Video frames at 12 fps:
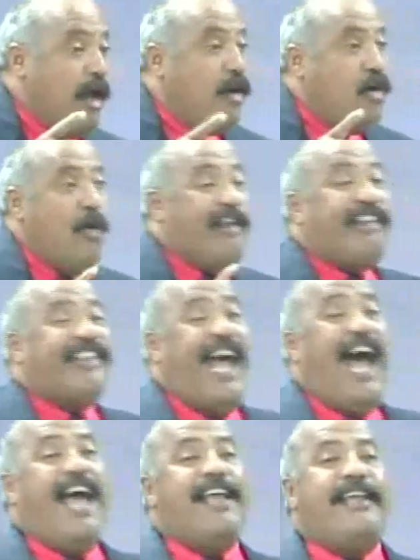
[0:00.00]
no
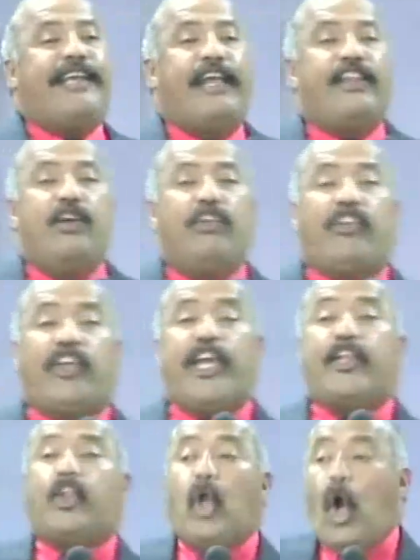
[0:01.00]
está en que Dios
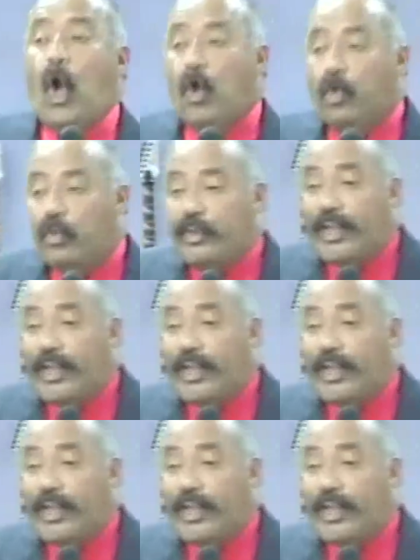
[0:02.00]
quitó